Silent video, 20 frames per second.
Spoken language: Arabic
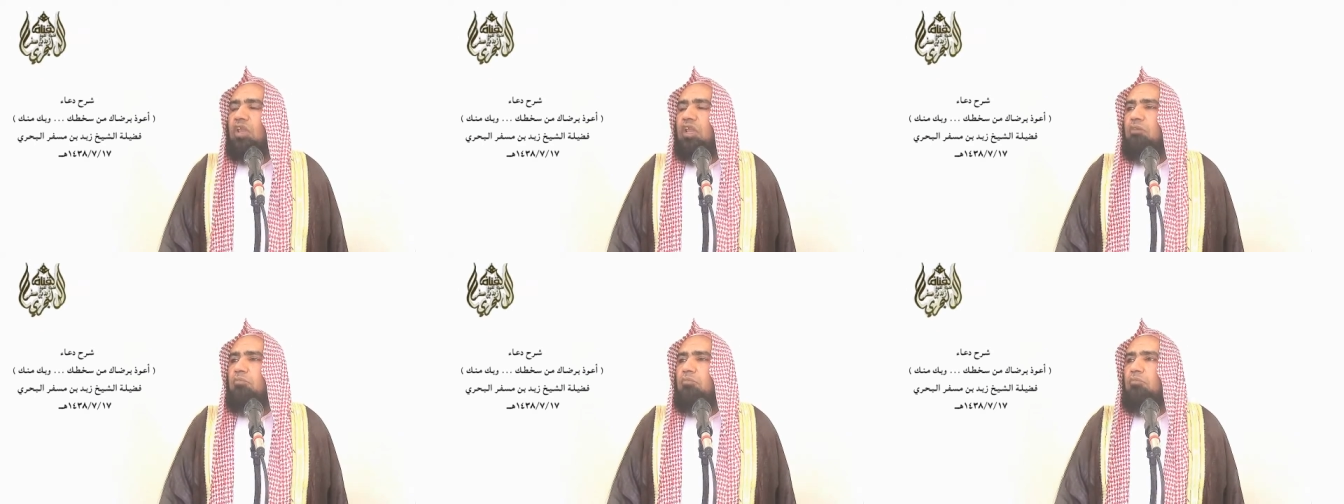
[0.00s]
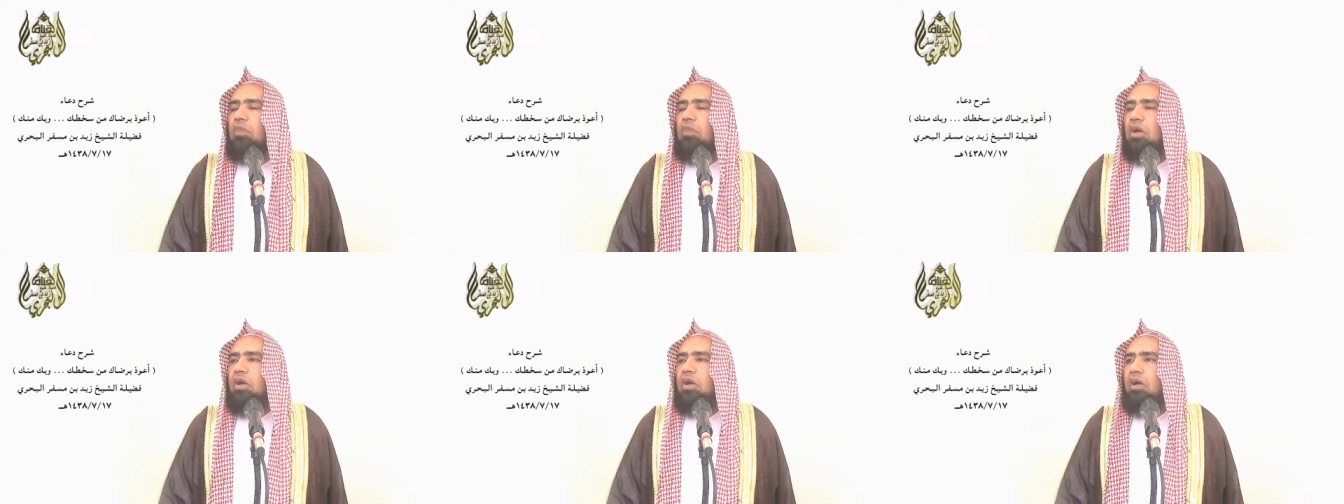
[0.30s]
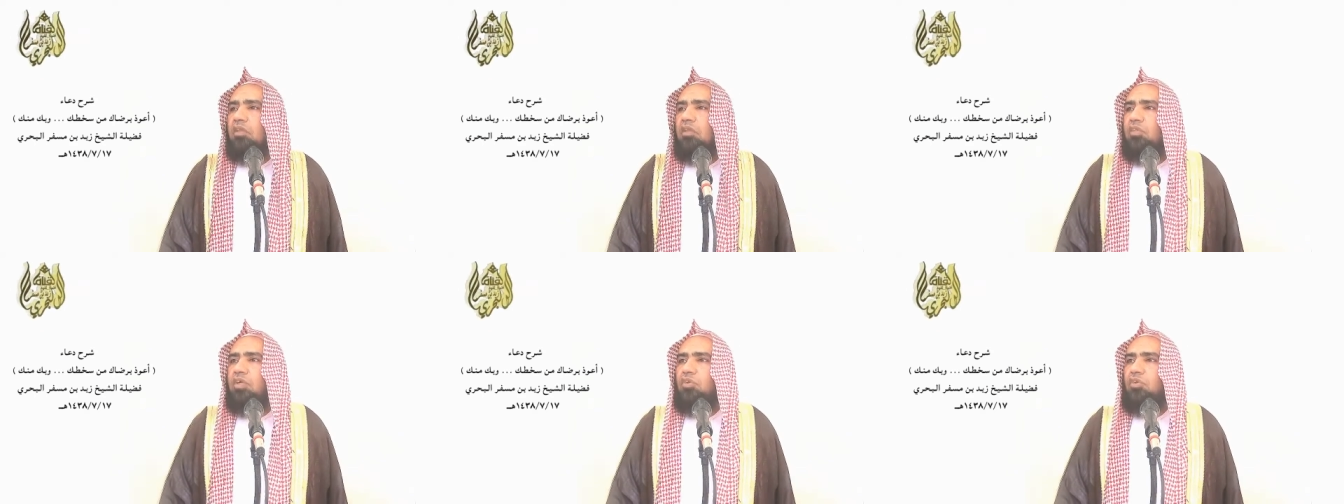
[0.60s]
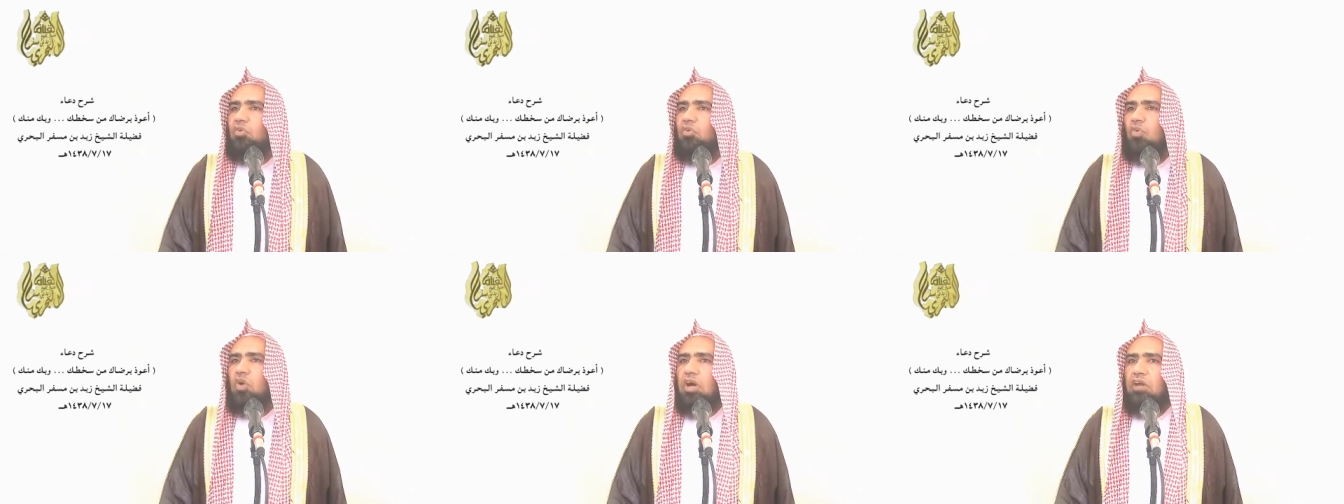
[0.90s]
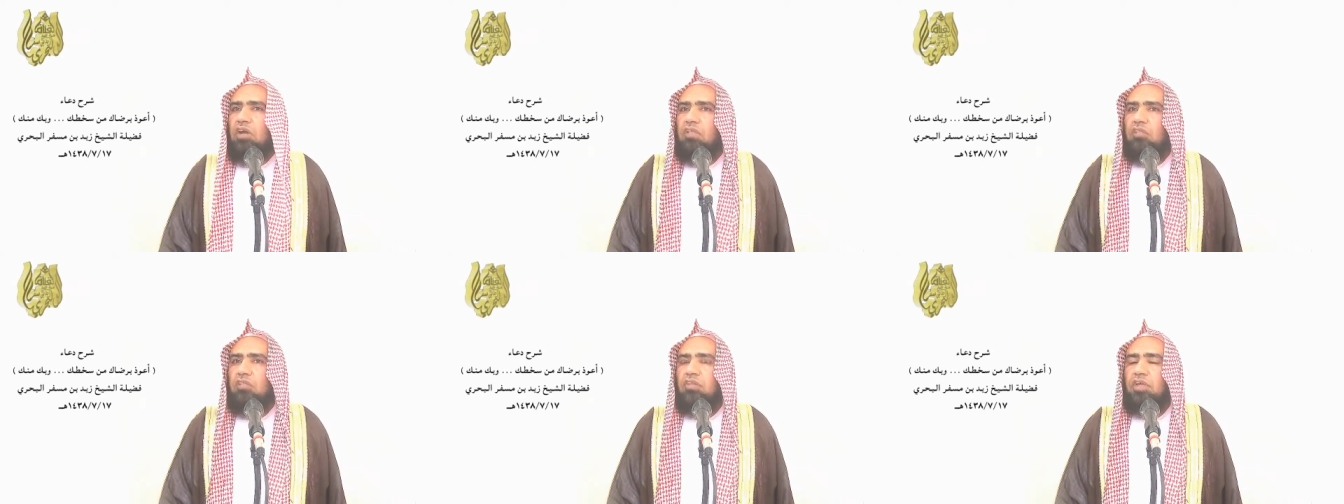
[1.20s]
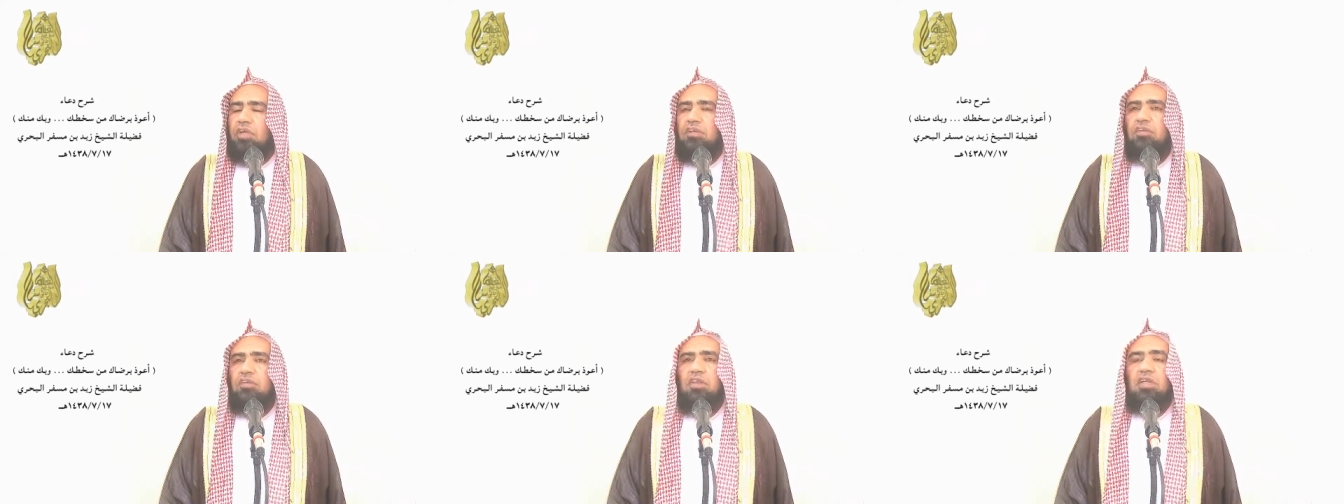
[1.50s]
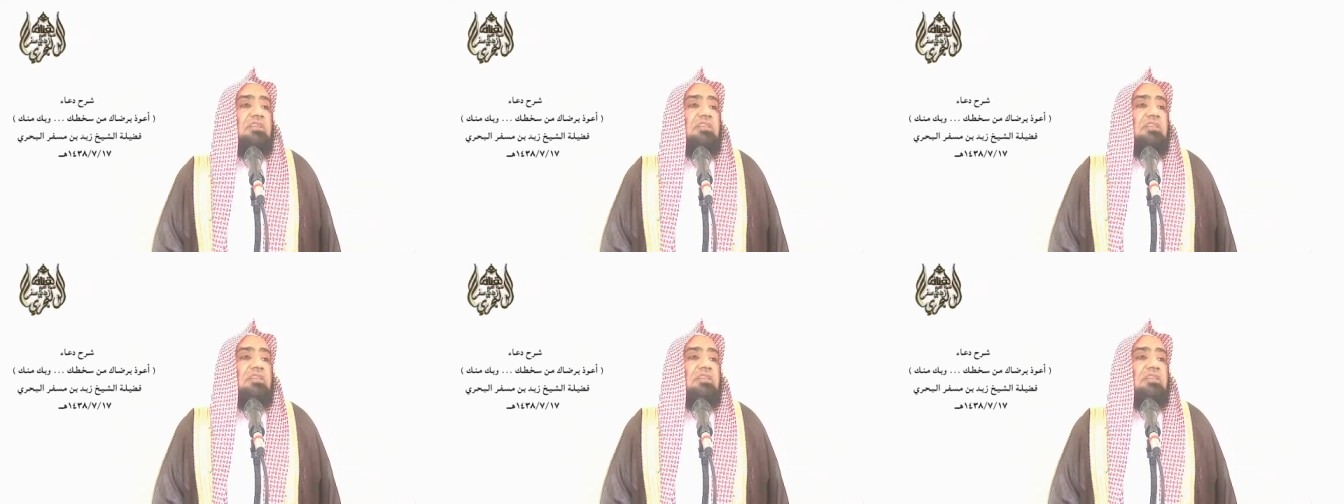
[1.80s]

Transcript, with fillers: فلما ظنوا هذا الظن